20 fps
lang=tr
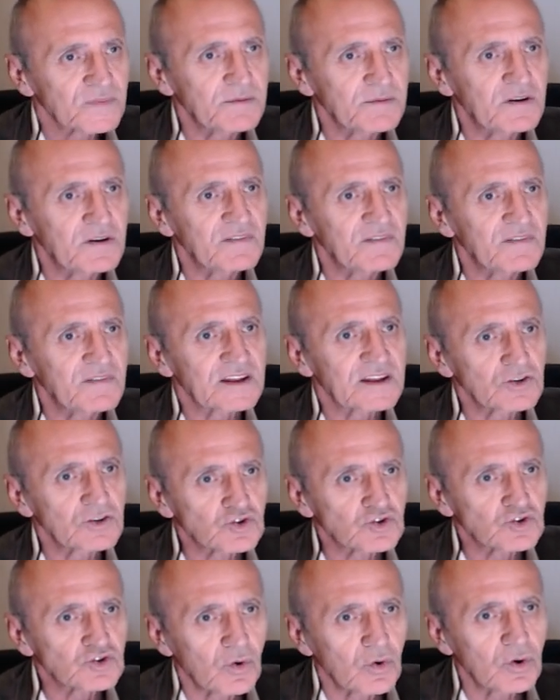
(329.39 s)
Ebeveynlerin
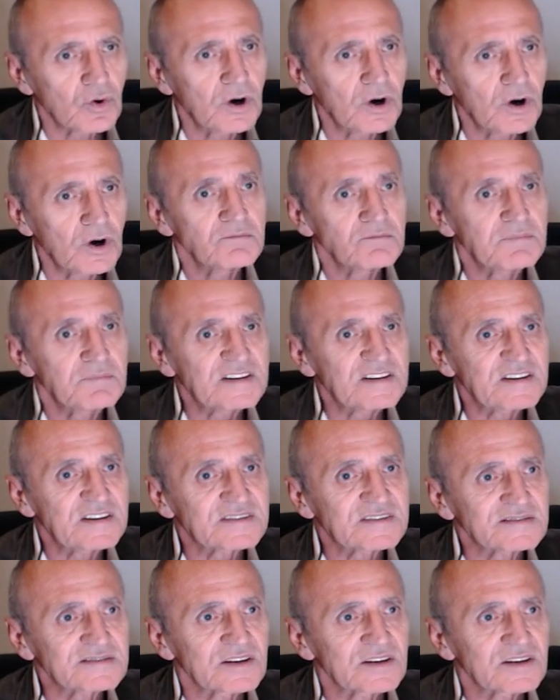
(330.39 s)
çoğu
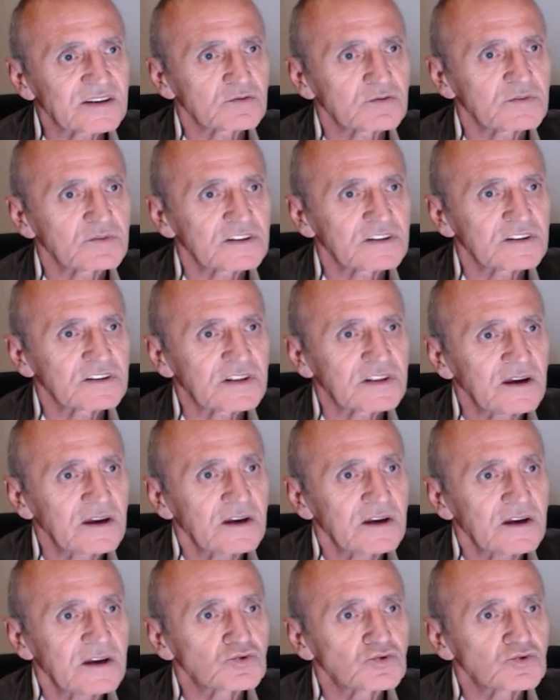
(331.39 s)
meslek seçiminde